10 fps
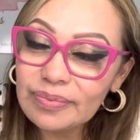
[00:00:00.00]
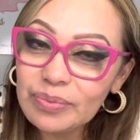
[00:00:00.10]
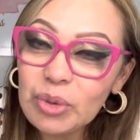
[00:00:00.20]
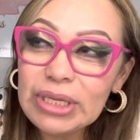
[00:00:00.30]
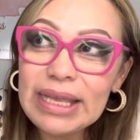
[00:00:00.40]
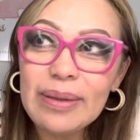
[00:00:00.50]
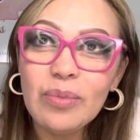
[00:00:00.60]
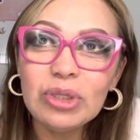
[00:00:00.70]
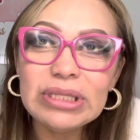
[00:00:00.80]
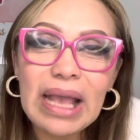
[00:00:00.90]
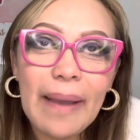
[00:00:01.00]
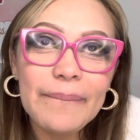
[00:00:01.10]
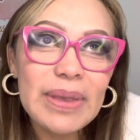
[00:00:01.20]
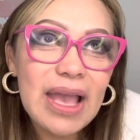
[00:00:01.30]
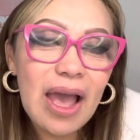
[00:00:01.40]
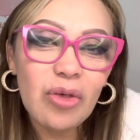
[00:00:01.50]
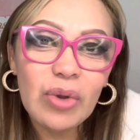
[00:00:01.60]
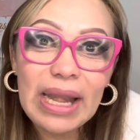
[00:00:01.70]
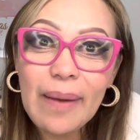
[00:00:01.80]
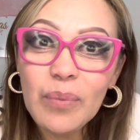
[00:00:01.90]
porque hemos cambiado
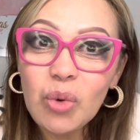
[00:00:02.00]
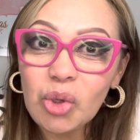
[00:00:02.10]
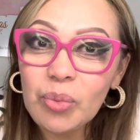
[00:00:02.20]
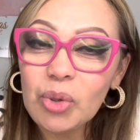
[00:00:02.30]
el amor